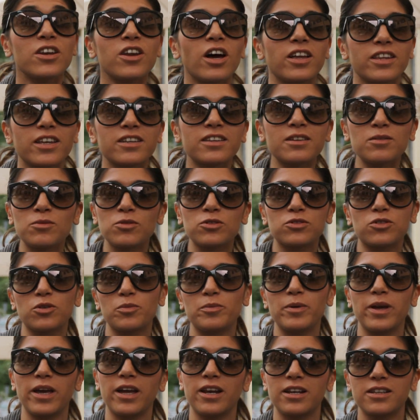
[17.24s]
No, è andata molto
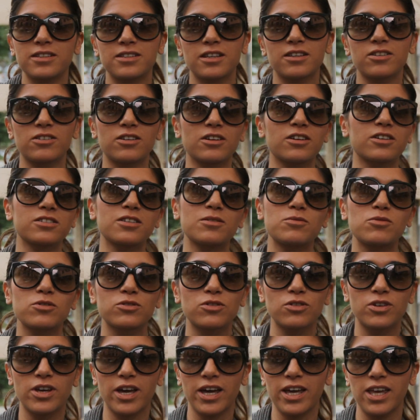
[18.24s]
bene, è stata una cosa
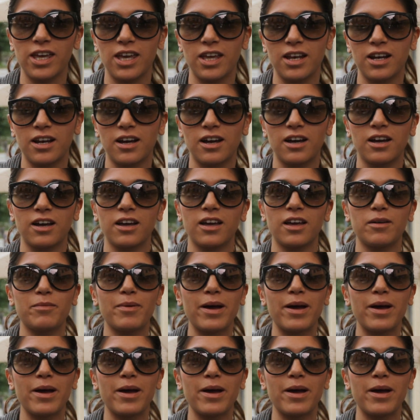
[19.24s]
molto carina,